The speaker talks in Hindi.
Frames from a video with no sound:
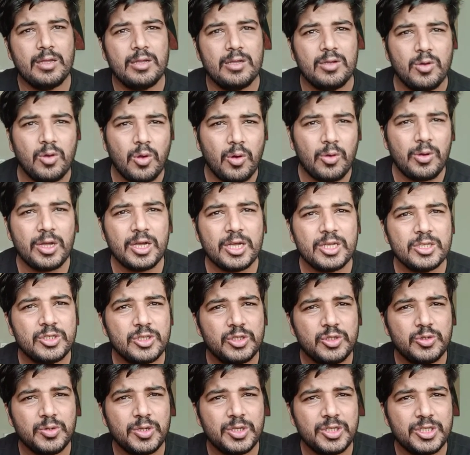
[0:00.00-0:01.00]
कोरोना का
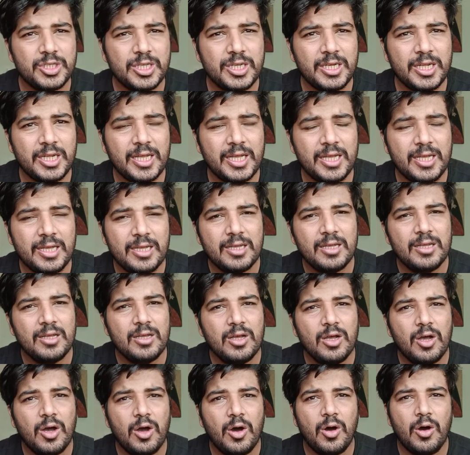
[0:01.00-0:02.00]
सिचुएशन है
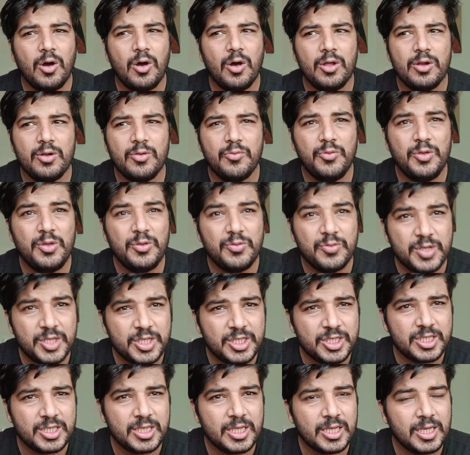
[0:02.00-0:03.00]
और वी
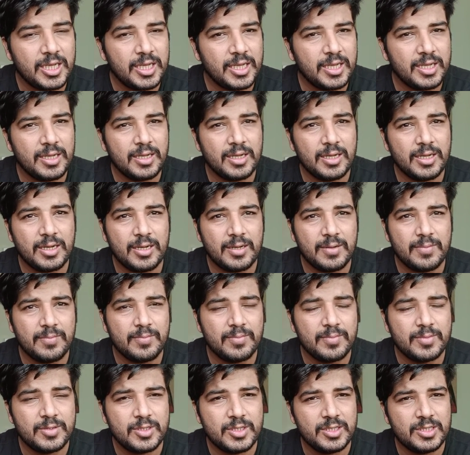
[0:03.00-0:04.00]
विश के
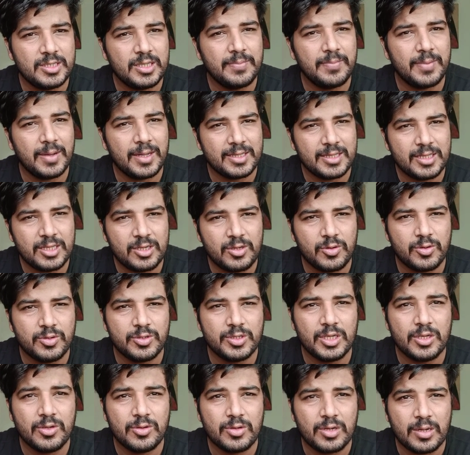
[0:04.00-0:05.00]
चीज़ें बेहतर हो
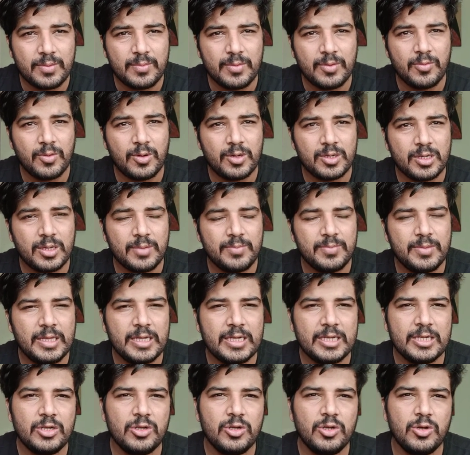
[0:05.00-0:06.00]
जाए और हमें वर्ल्ड कप
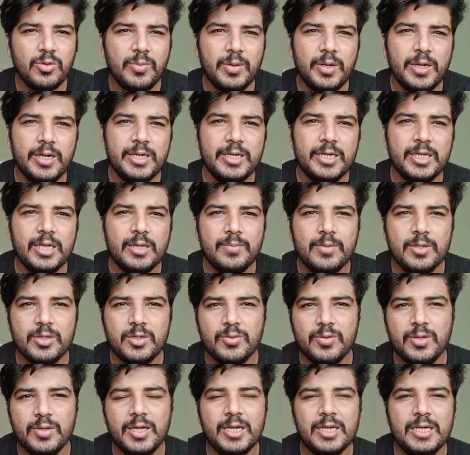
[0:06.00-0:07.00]
देखने को मिले इंडिया में
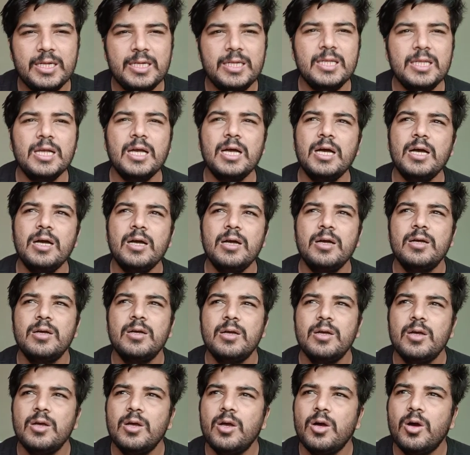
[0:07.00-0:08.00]
क्योंकि इंडिया
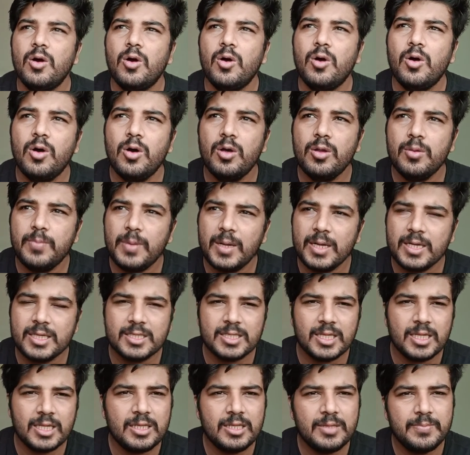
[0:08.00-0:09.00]
और
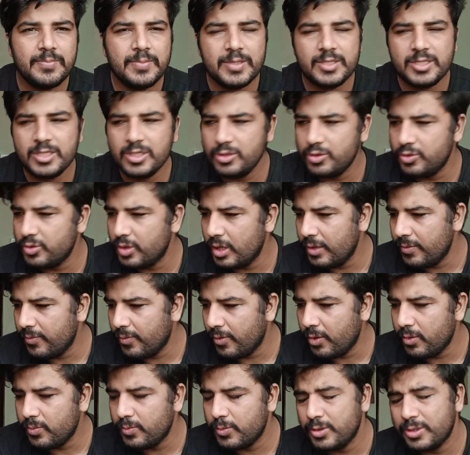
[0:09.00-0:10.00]
पाकिस्तान की पिचेस जो है वो
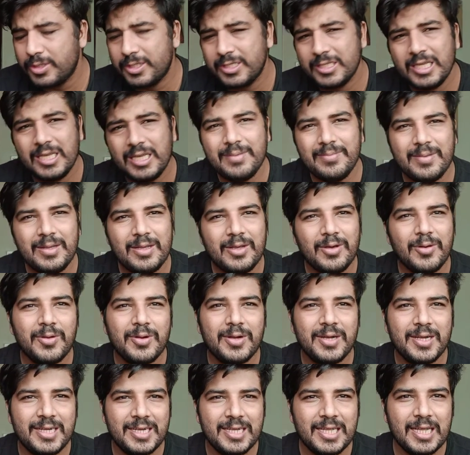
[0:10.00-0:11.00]
ऑलमोस्ट सेम है
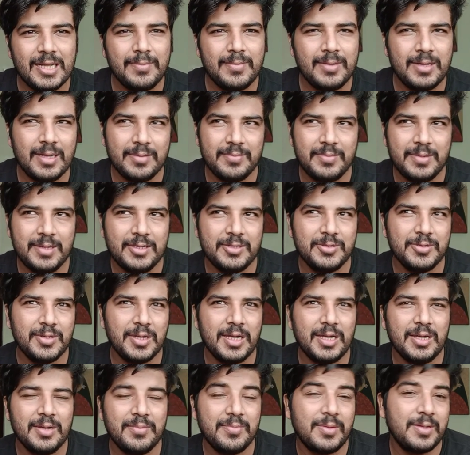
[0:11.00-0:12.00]
और इंडिया में हमने जो
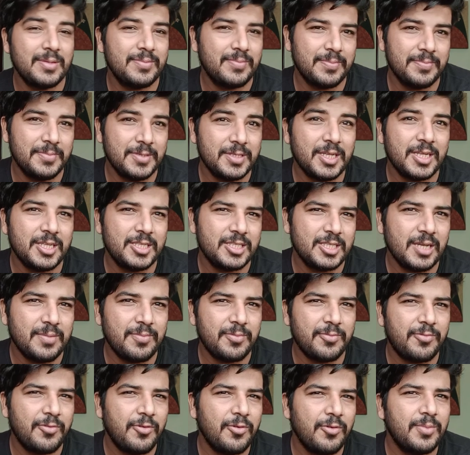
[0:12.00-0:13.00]
है हमेशा अच्छा
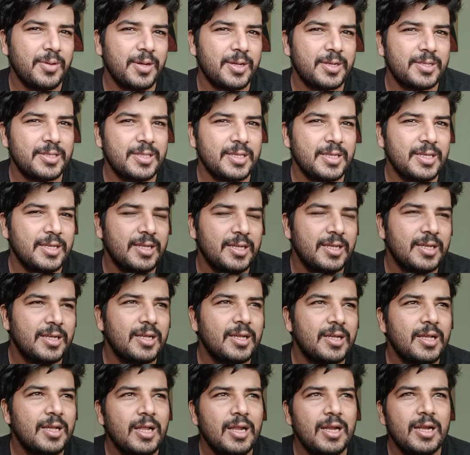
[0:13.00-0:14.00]
परफॉर्म करते हैं
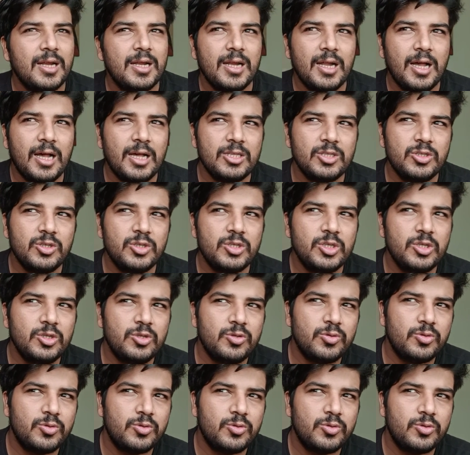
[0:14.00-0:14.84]
लास्ट जो टी